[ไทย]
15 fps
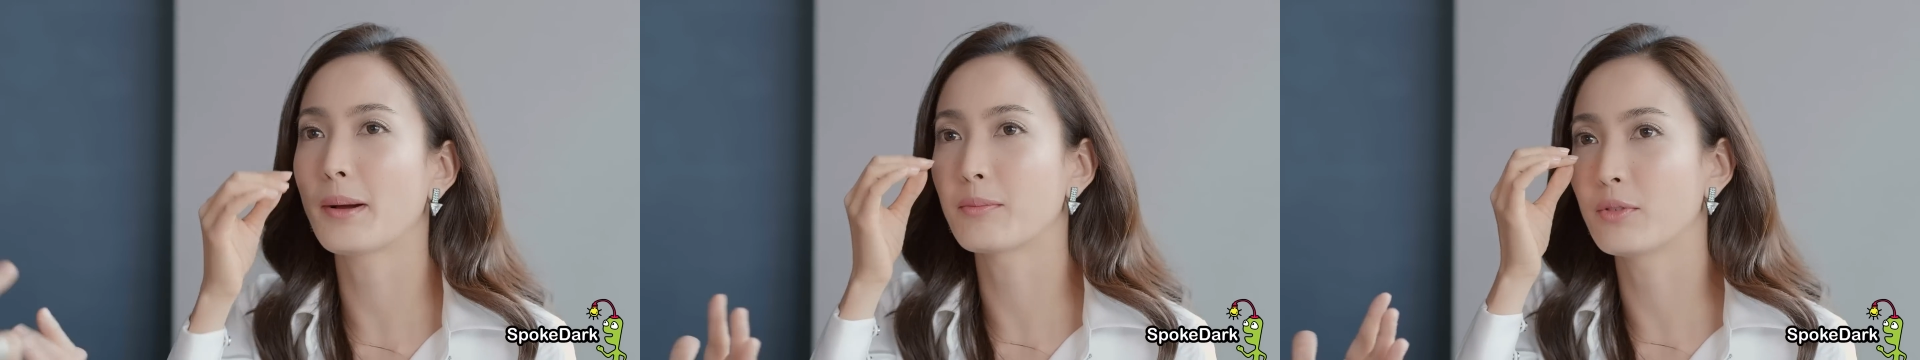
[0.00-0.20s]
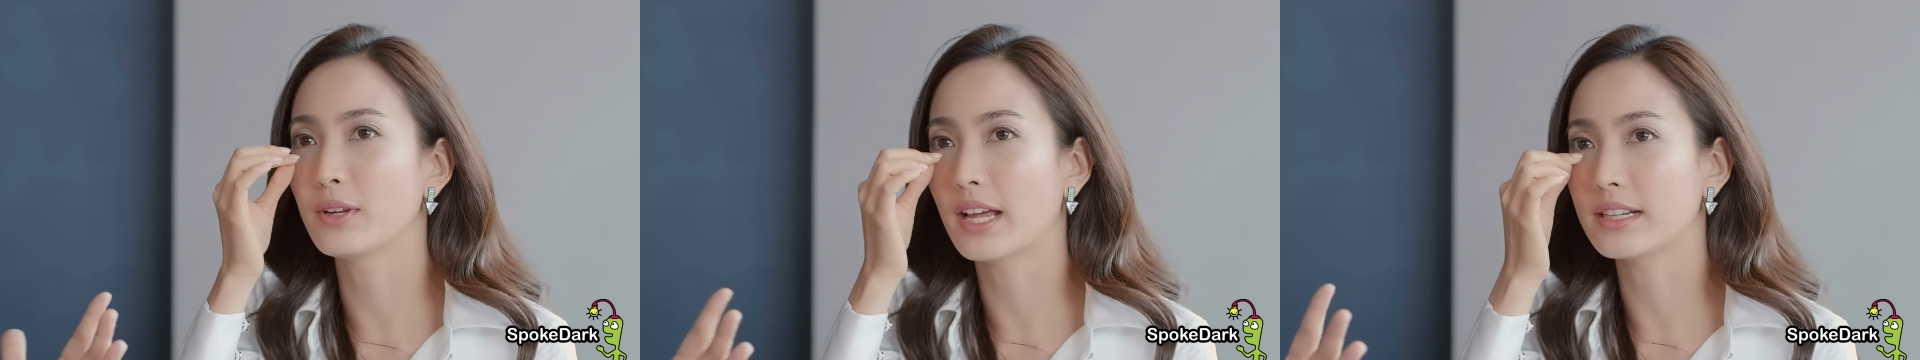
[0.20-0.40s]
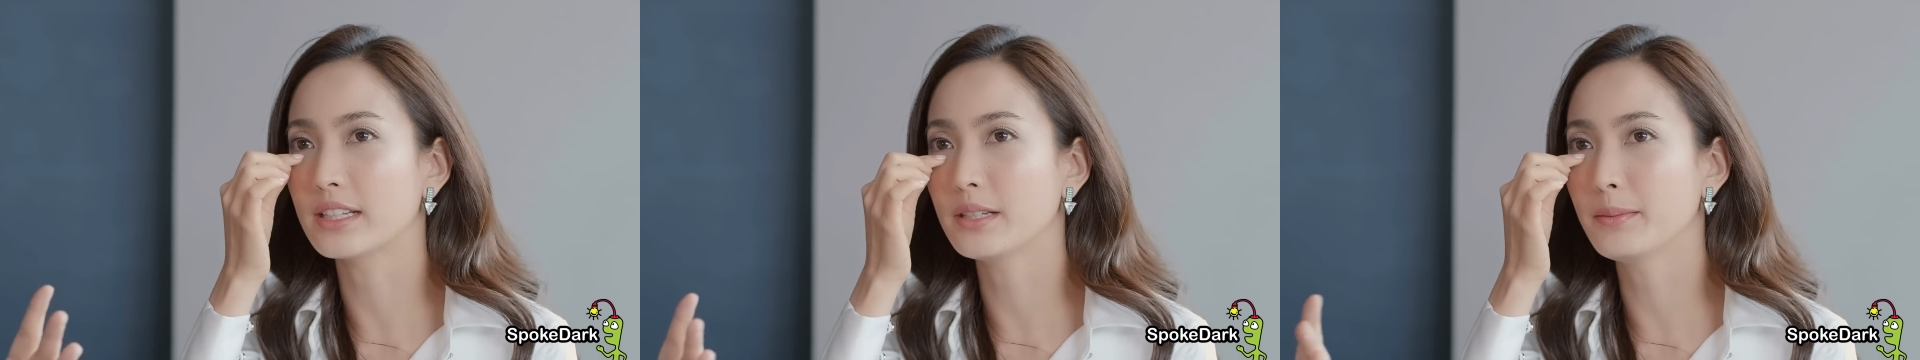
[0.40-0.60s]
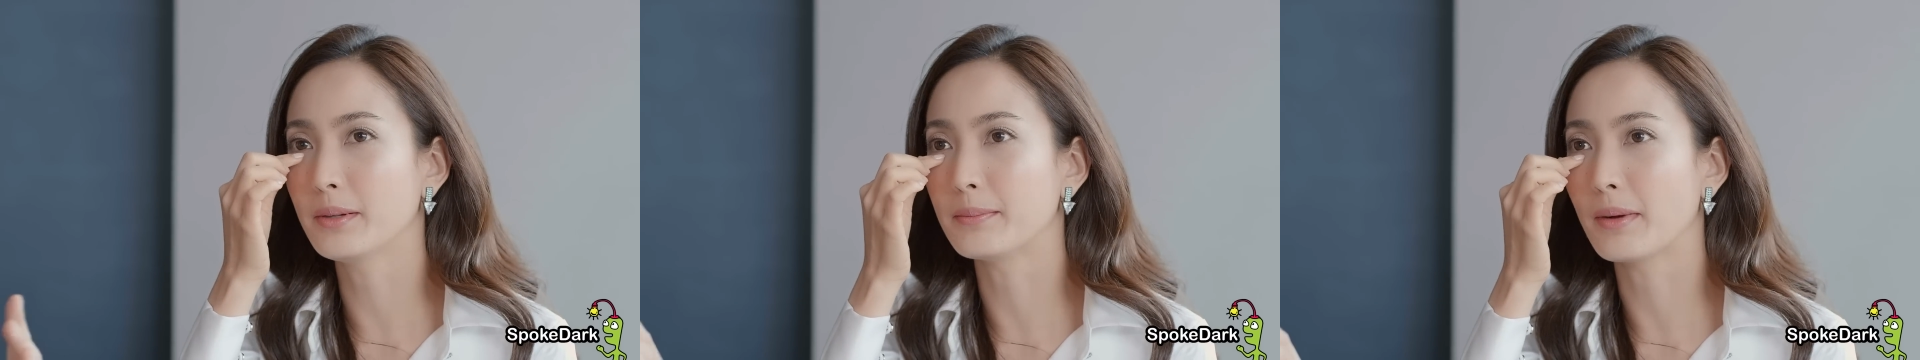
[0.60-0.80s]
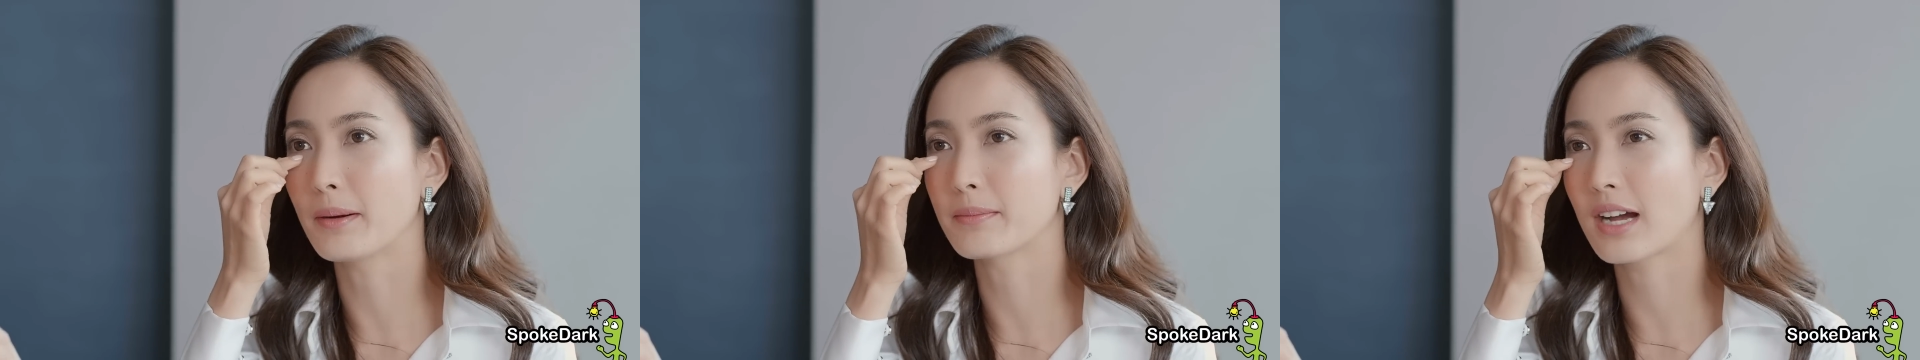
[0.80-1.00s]
แบบเวลาที่เหมื
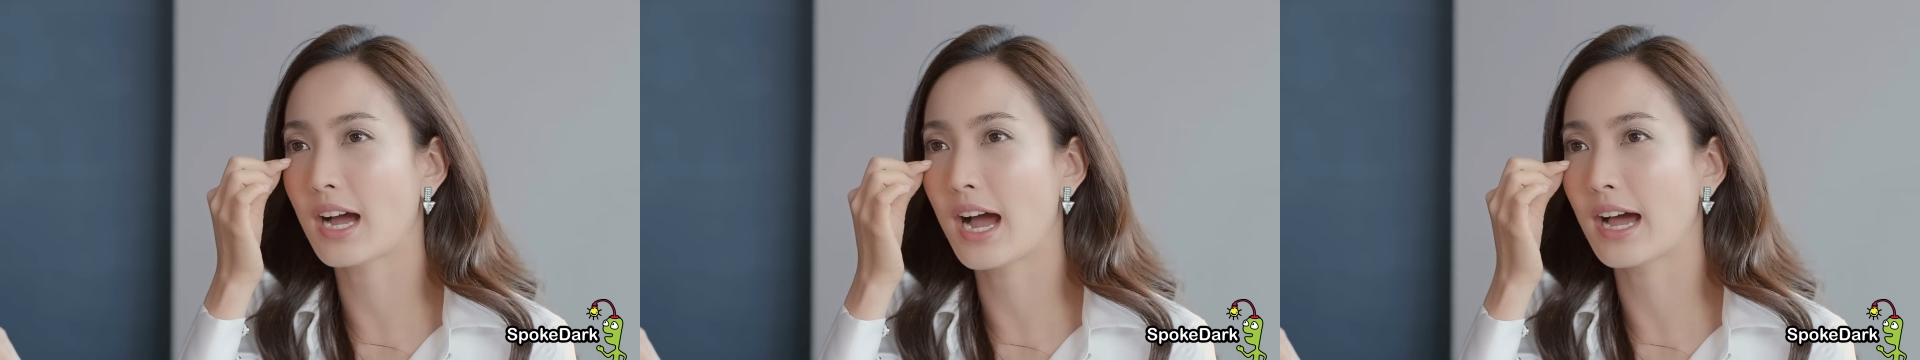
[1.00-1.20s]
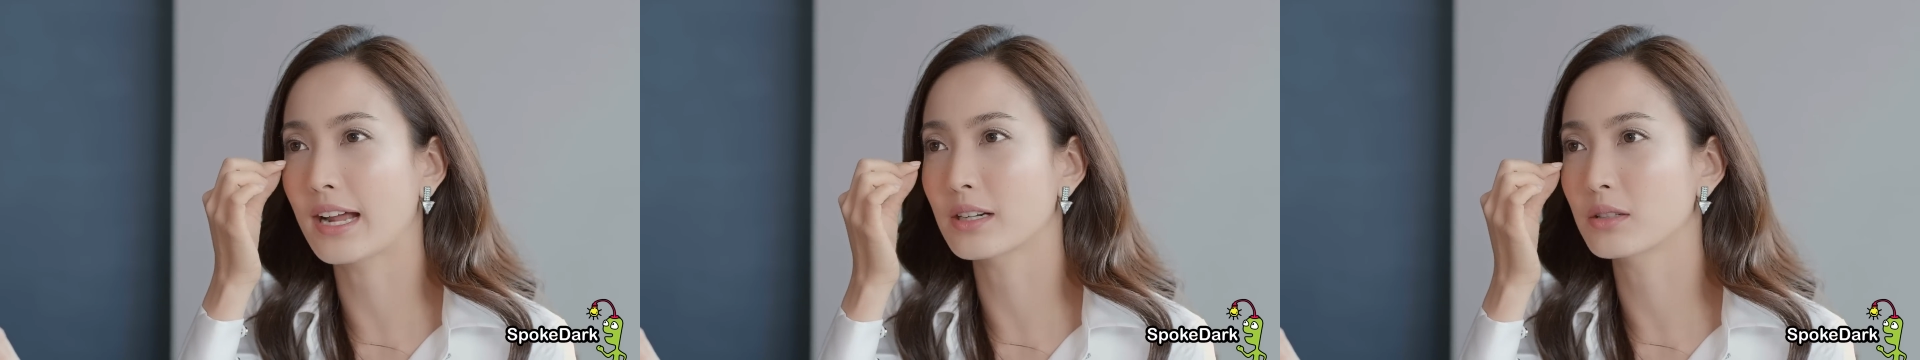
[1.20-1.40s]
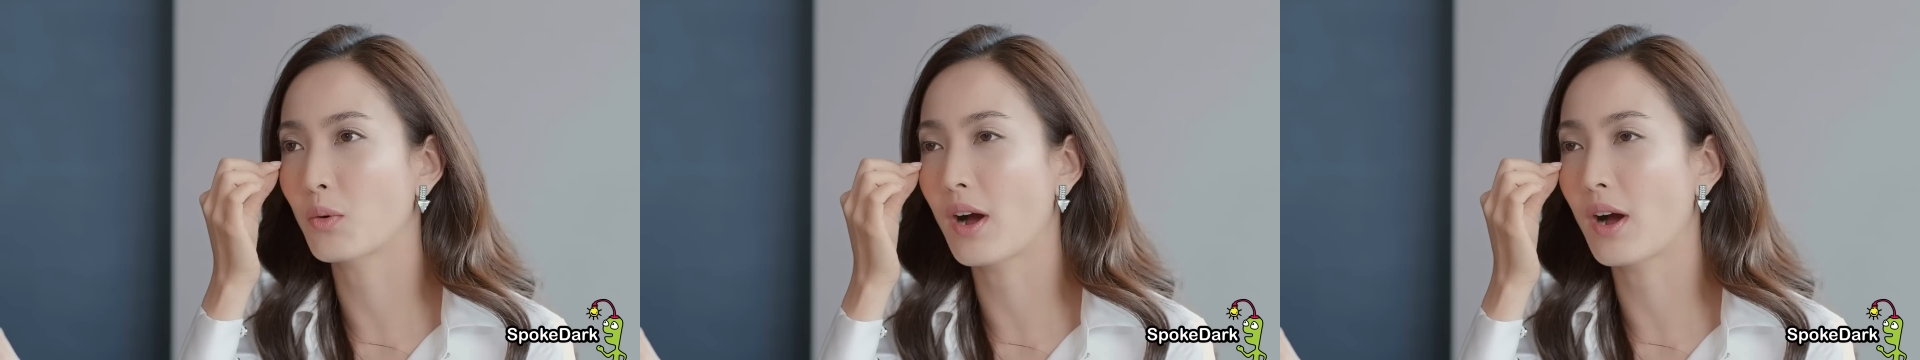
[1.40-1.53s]
อนแบบขาด